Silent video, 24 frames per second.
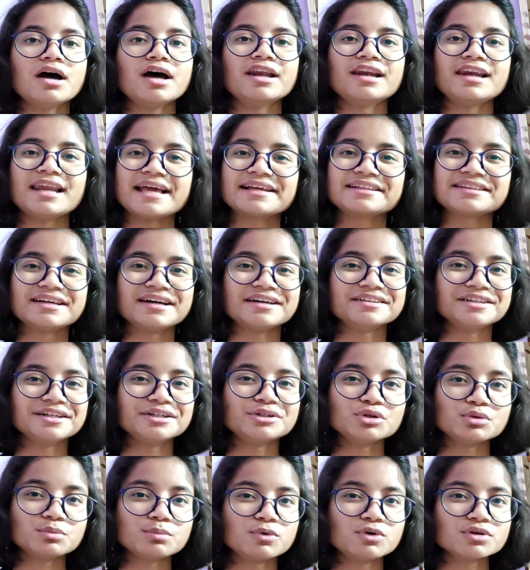अनलाइक द अदर
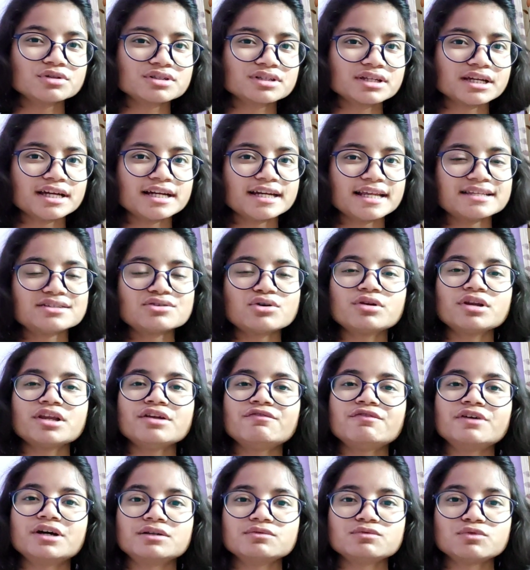टू बुक्स इट हैज ओनली
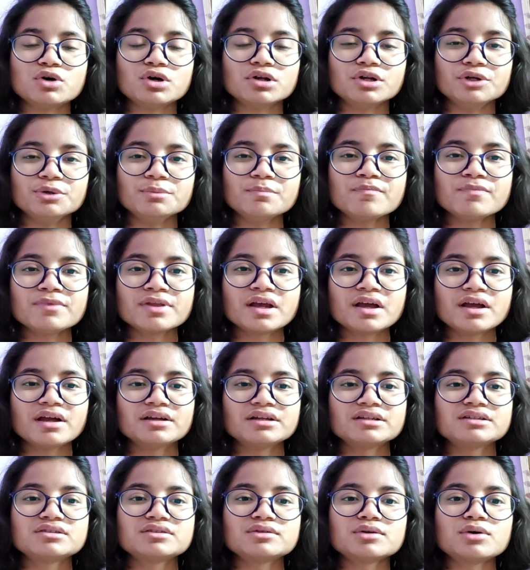वन वॉल्यूम
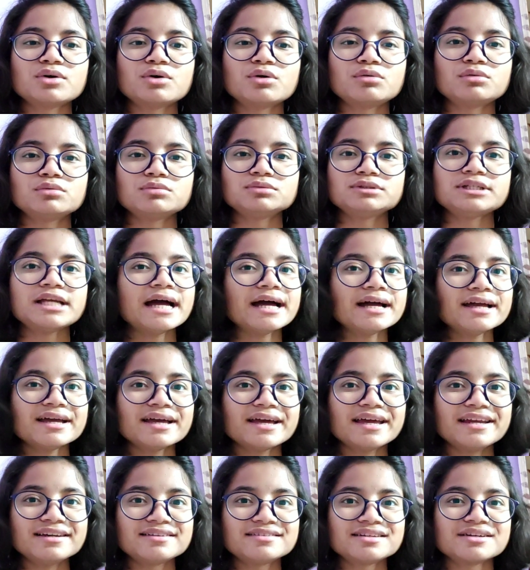सो या
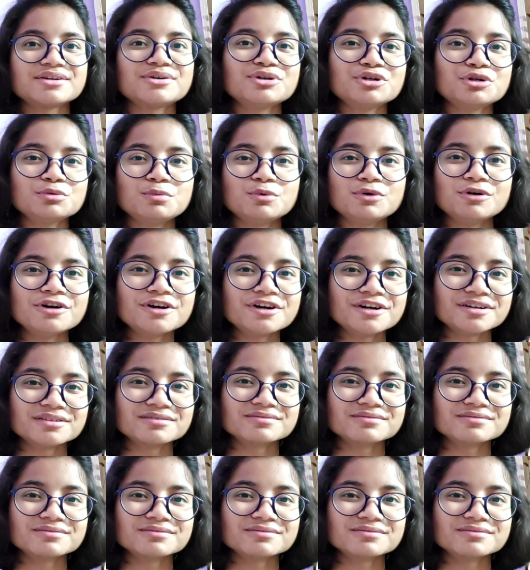इट्स अ गुड बुक